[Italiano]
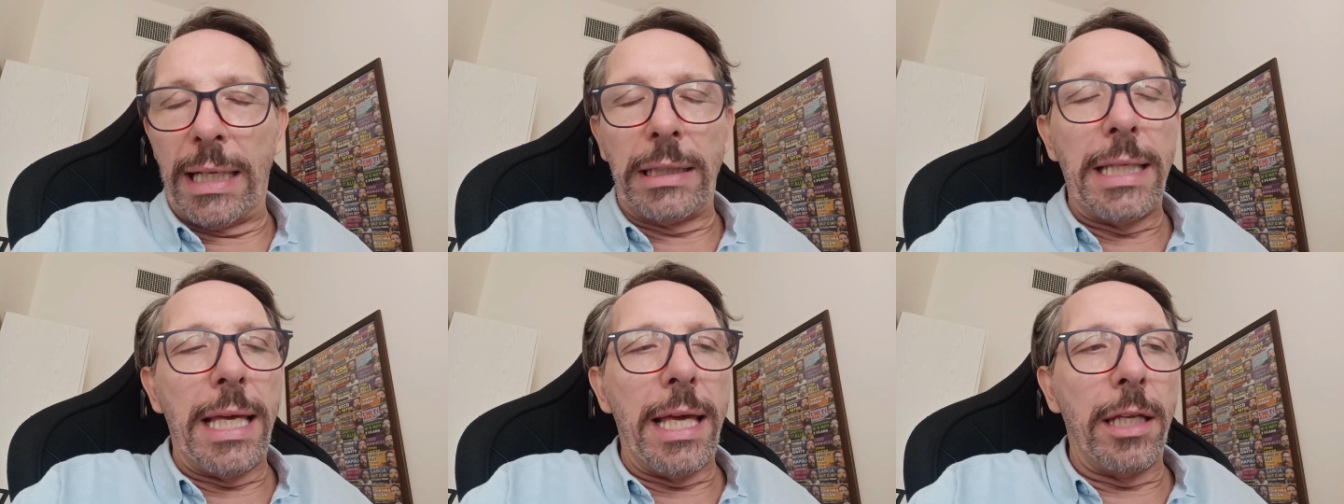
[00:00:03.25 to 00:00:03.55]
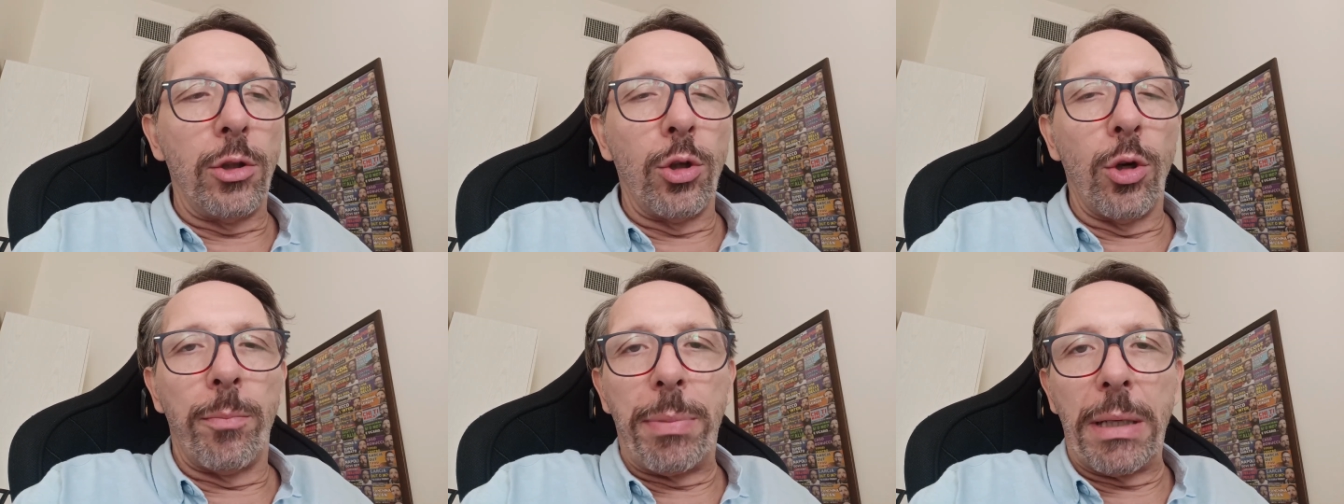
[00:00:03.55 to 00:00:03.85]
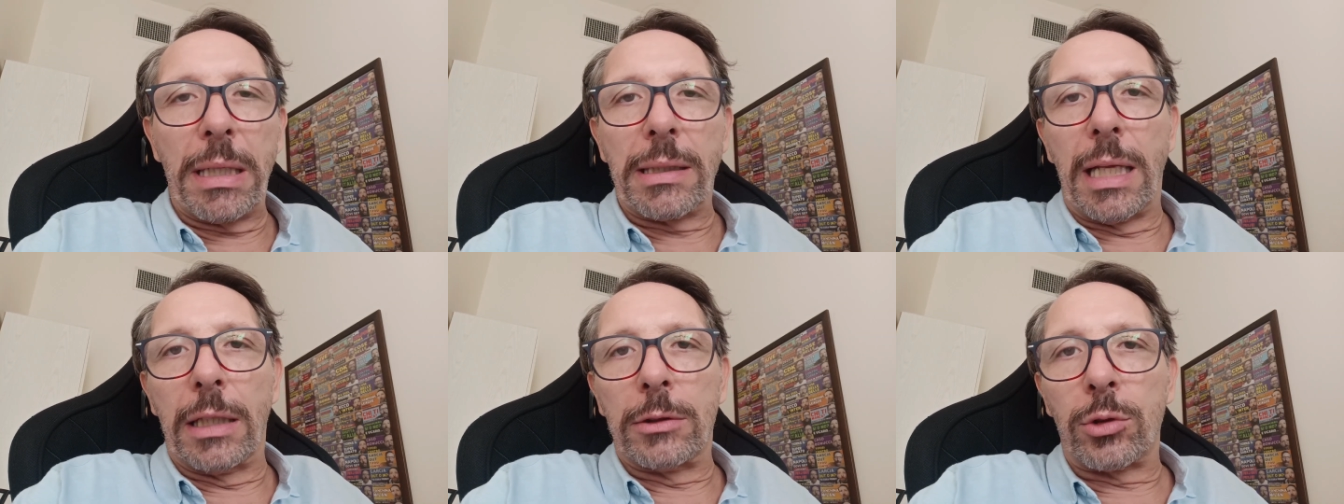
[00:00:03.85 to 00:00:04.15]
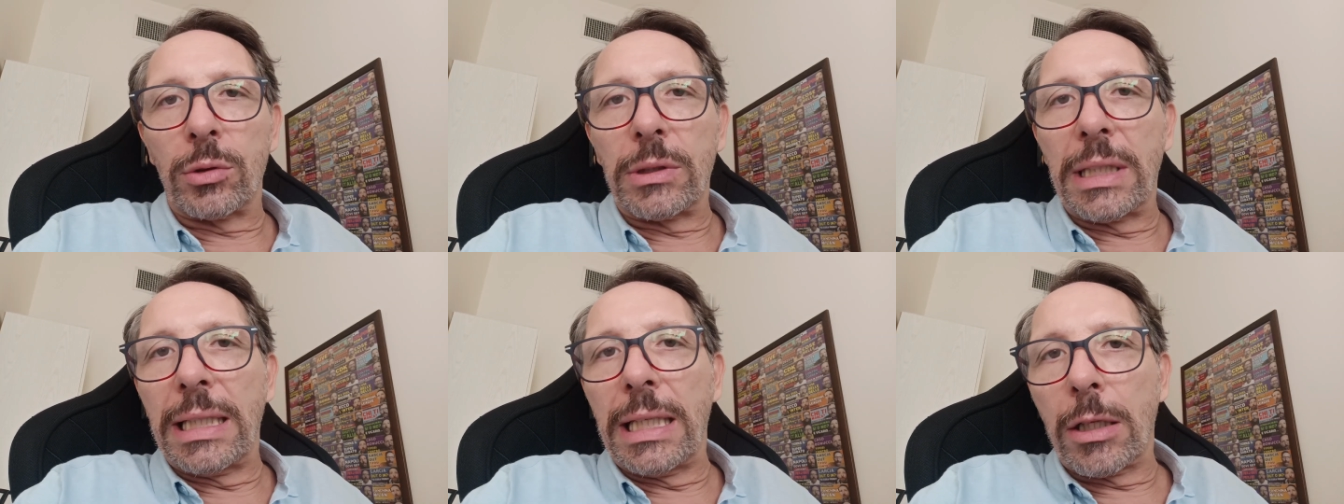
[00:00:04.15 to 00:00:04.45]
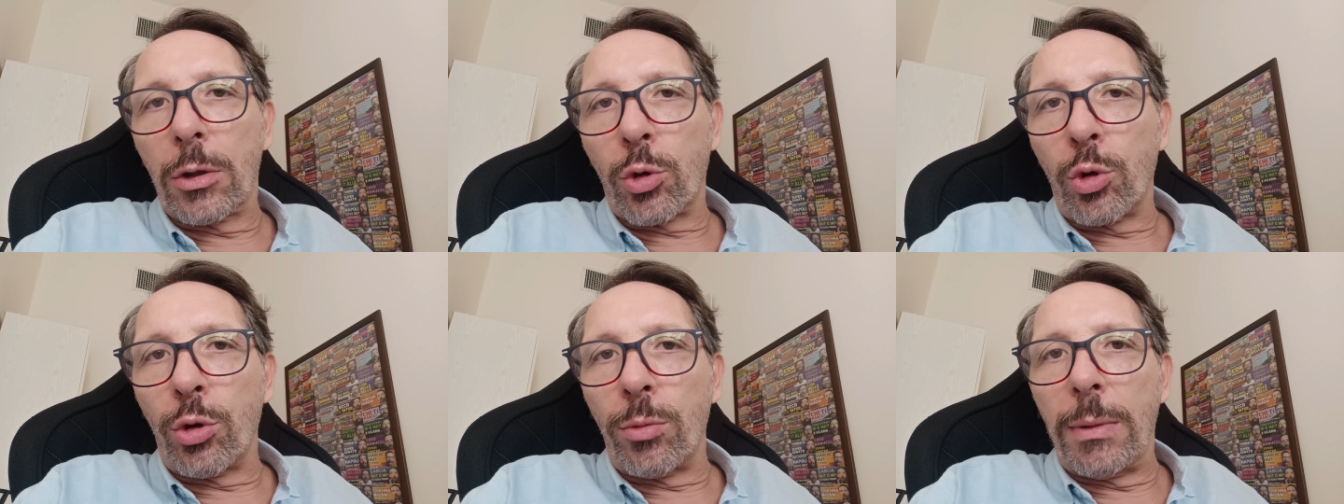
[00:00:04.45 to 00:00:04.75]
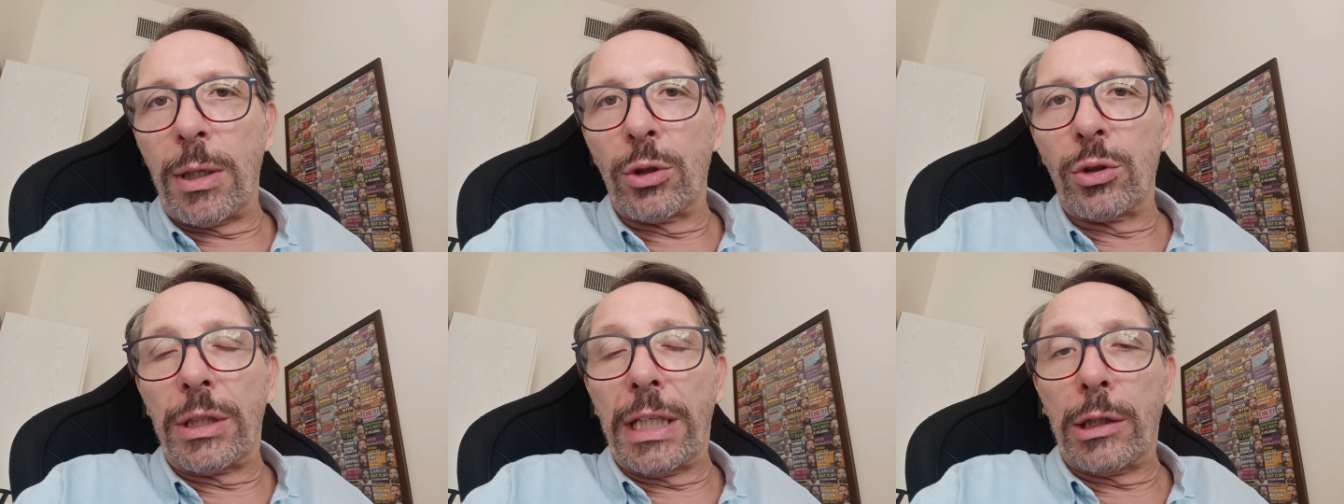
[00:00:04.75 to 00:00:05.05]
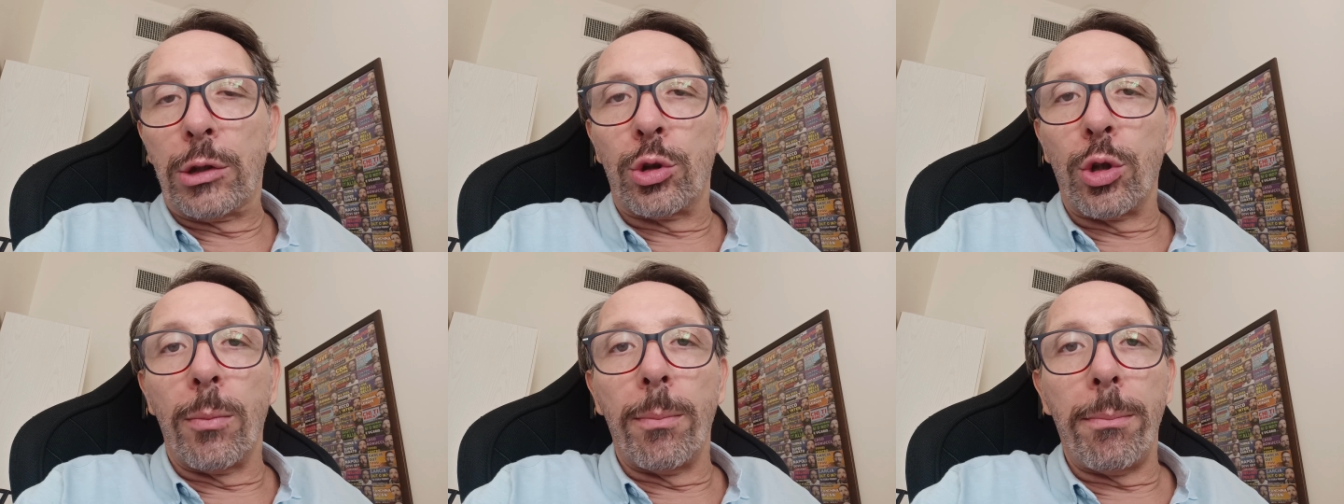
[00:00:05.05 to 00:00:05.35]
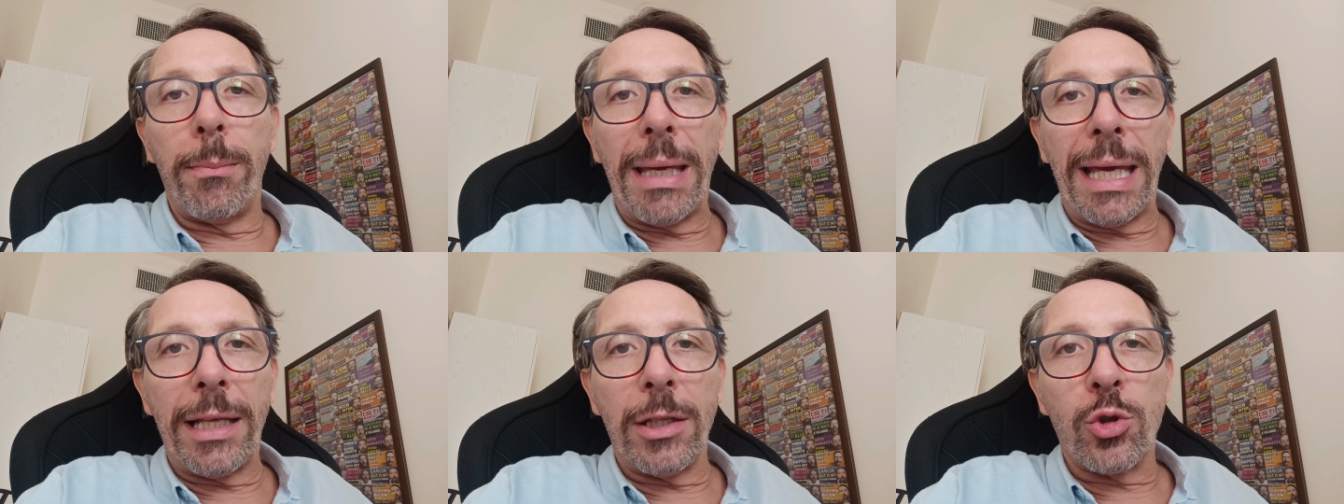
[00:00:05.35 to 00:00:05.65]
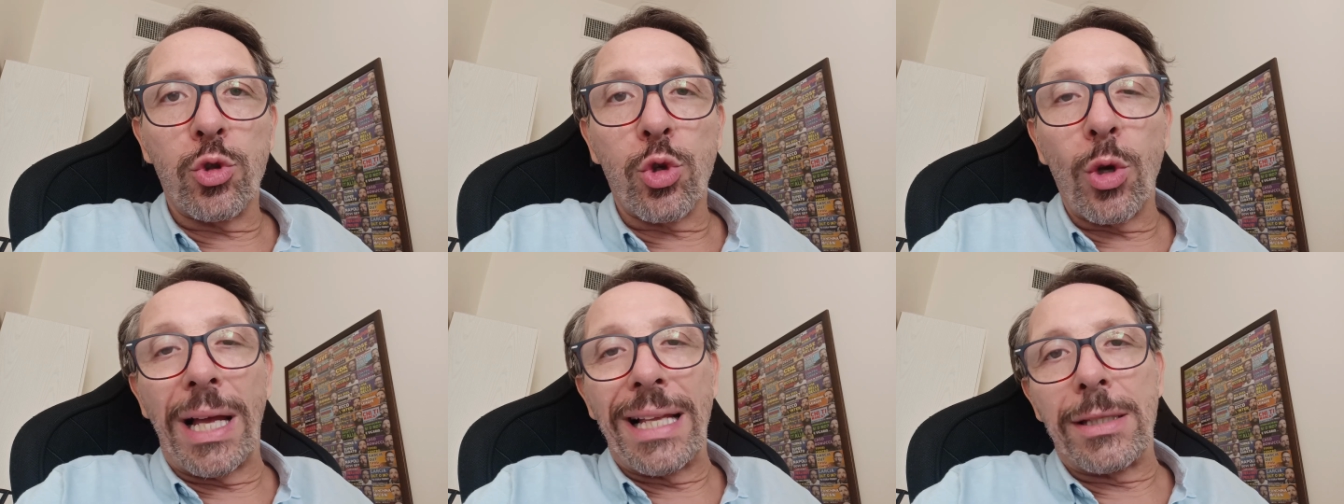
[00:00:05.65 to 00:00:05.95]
Ieri ho parlato della Roma, ho detto mezzo,